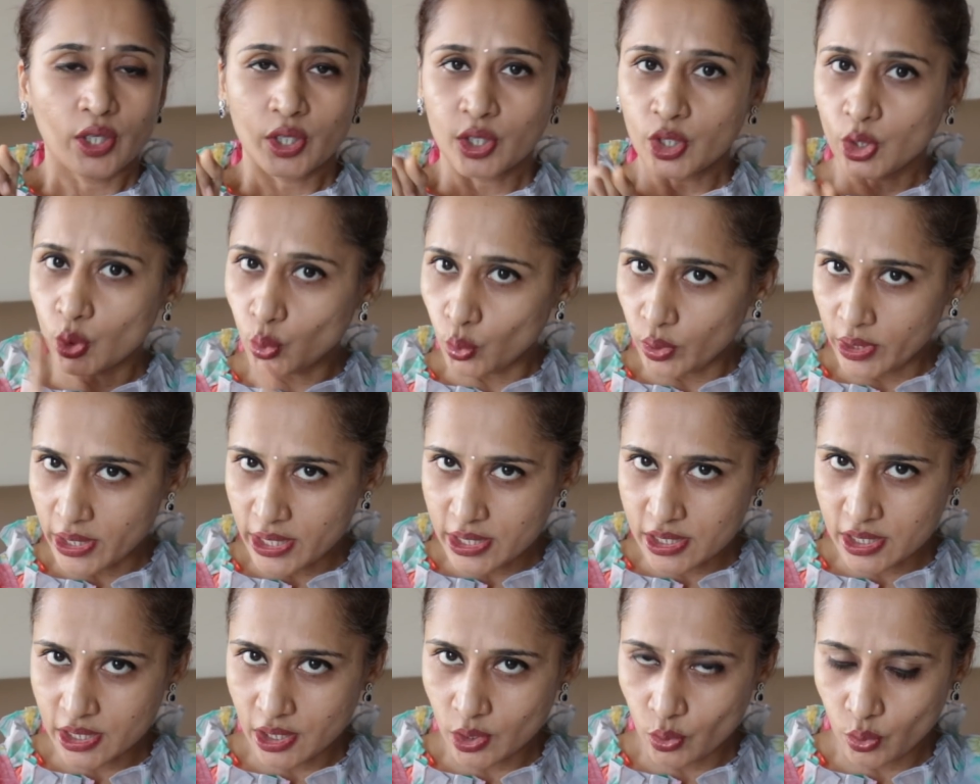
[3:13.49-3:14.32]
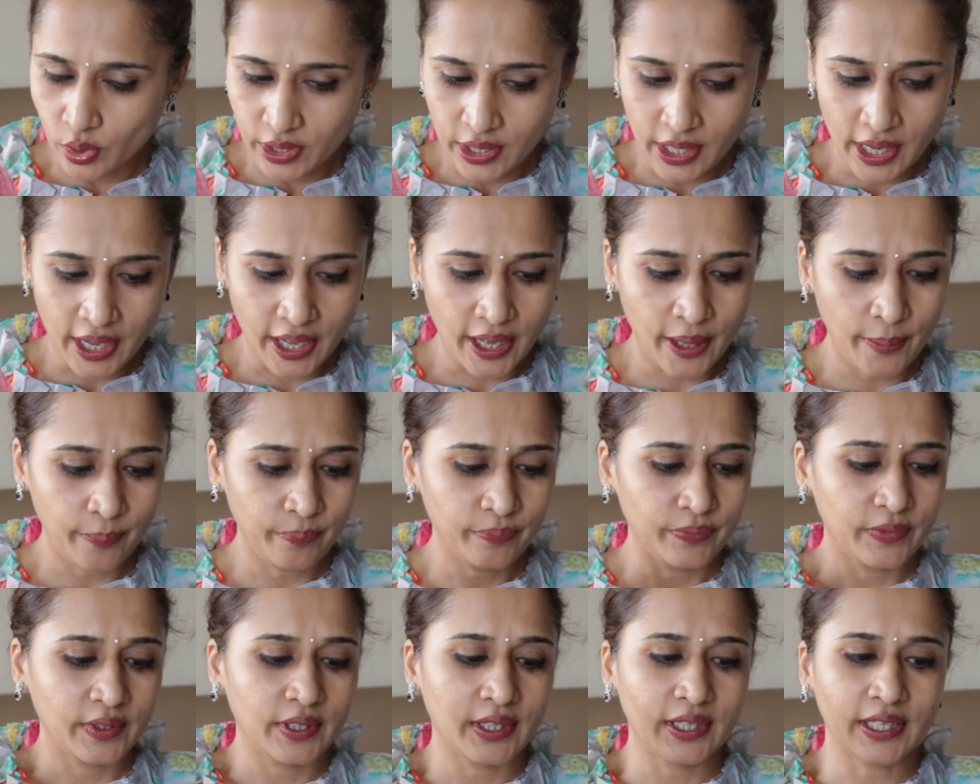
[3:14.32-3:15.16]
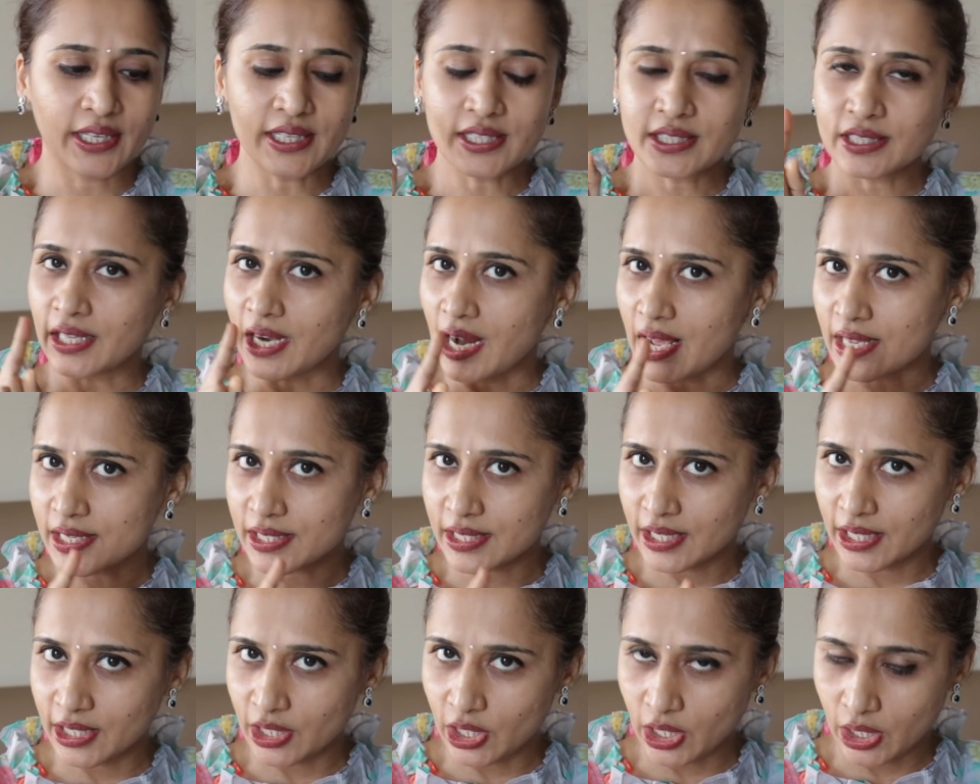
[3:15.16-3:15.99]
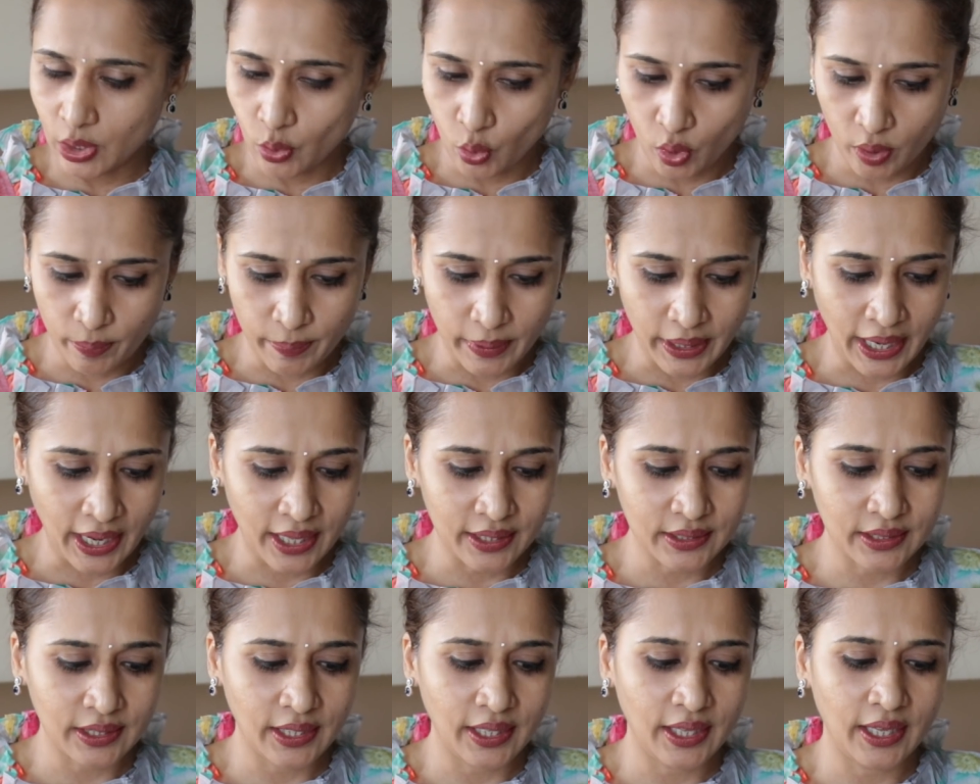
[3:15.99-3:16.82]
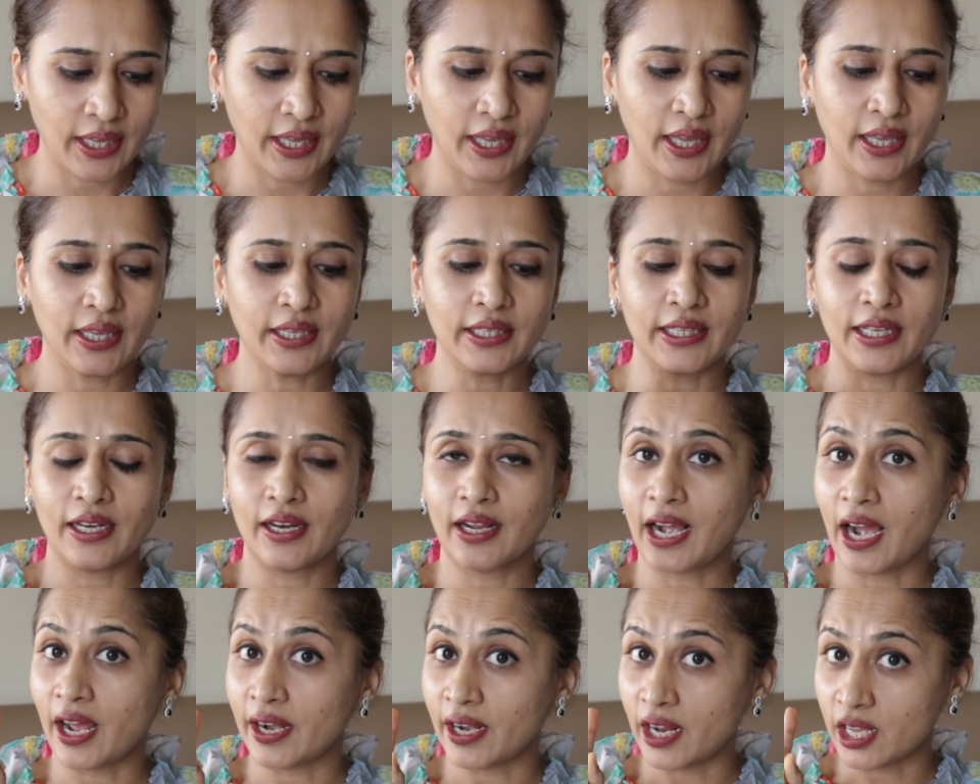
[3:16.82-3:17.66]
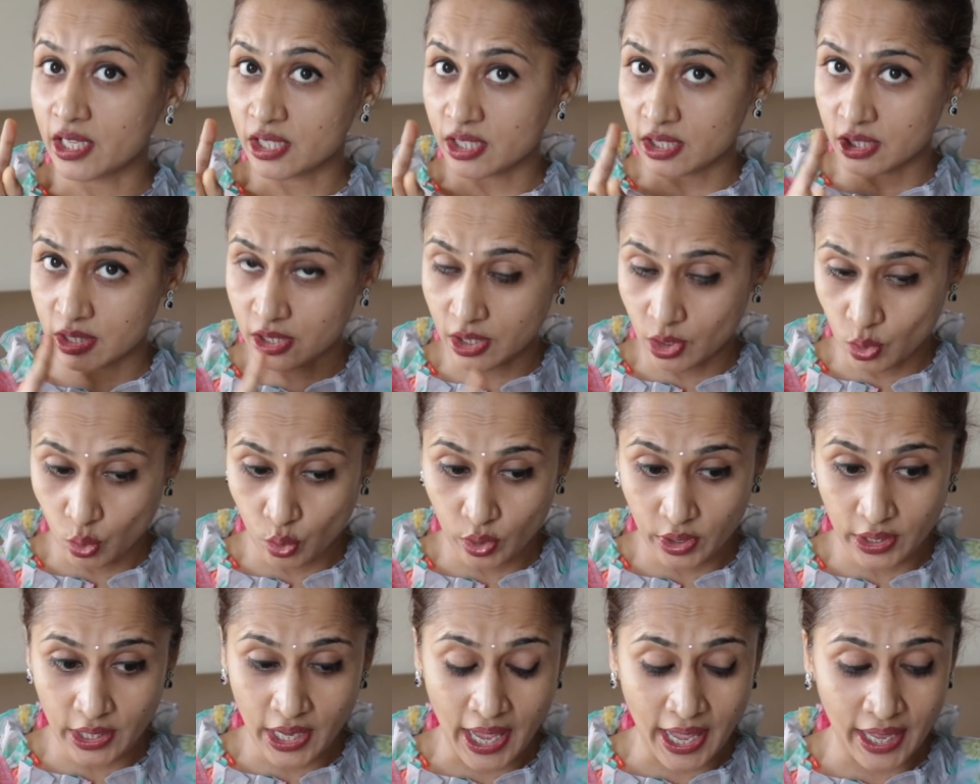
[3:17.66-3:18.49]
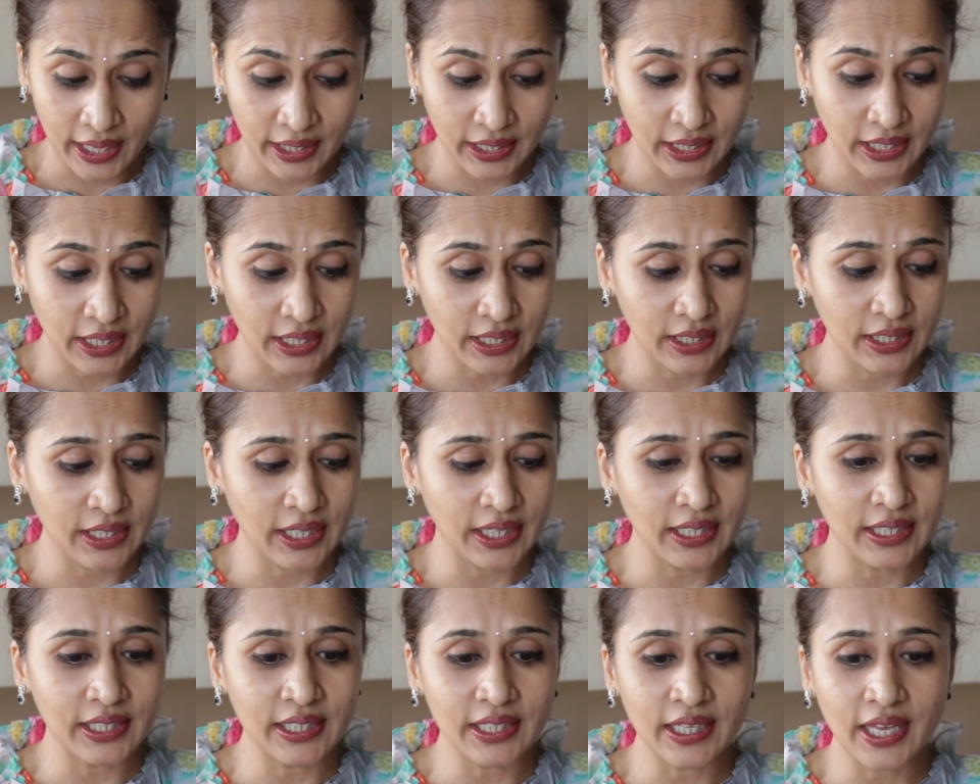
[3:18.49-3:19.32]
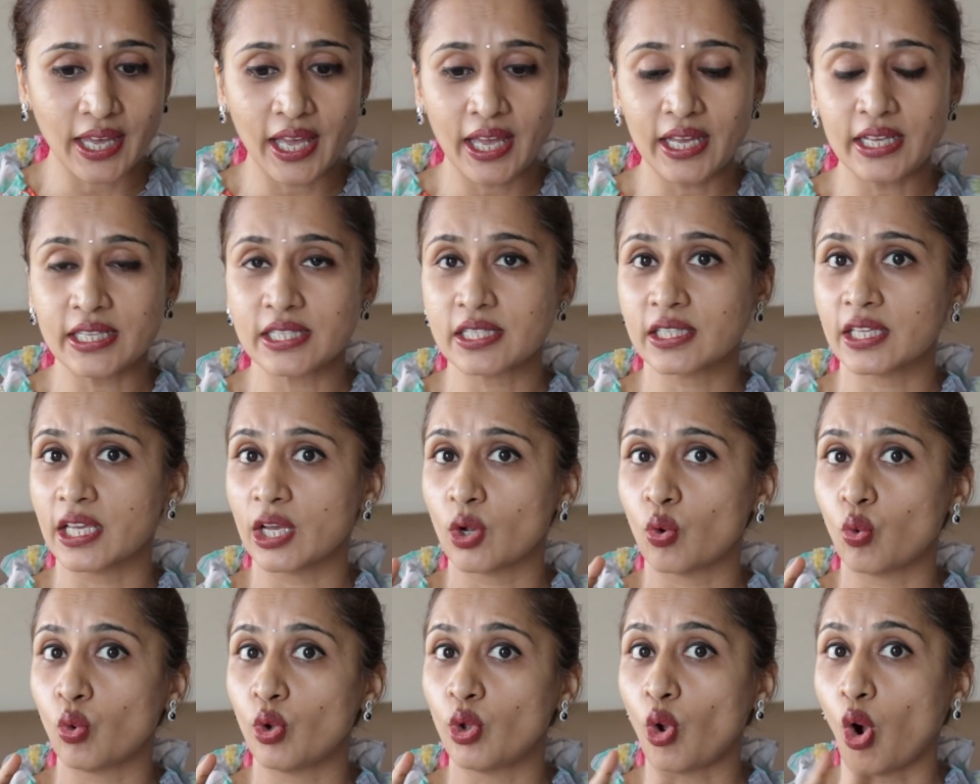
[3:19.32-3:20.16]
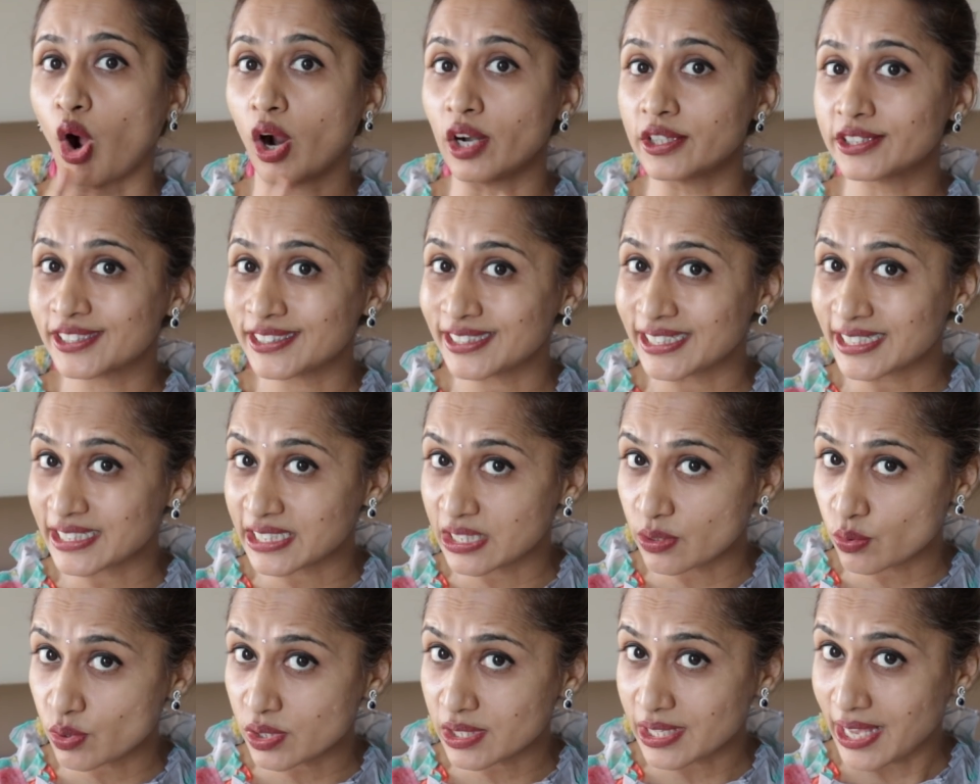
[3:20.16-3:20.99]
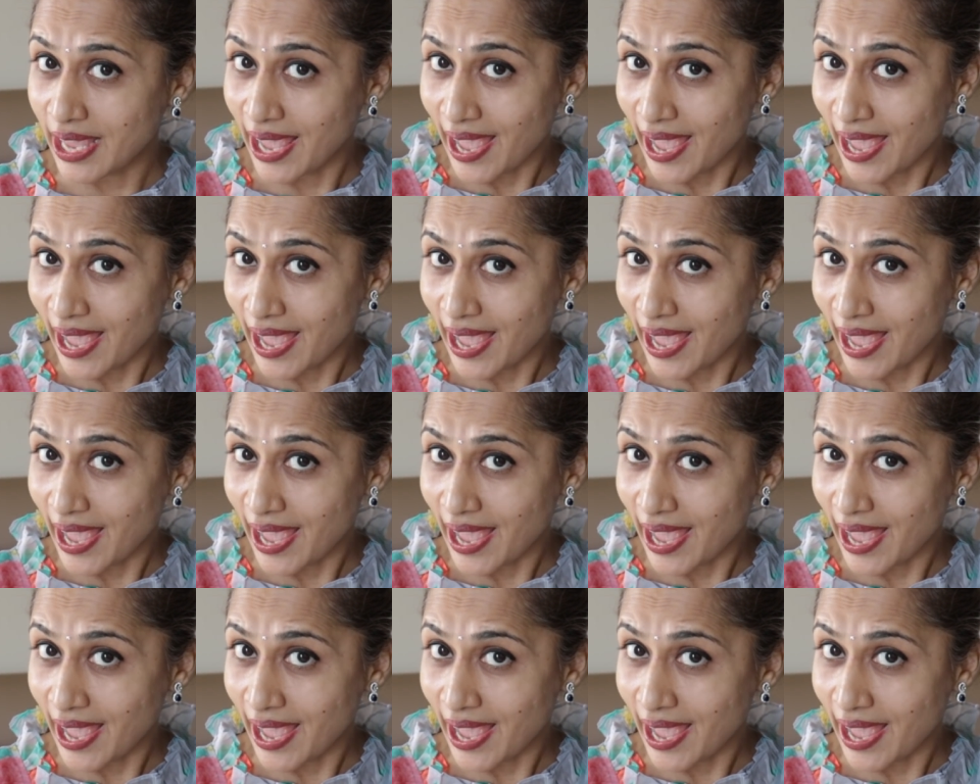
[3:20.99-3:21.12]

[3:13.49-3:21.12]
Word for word: क्यों ये ज़रूरी है किस तरह से ये लोग बनाते हैं ये लगाना ज़रूरी है कि नहीं है इसके कोई ऑल्टरनेटिव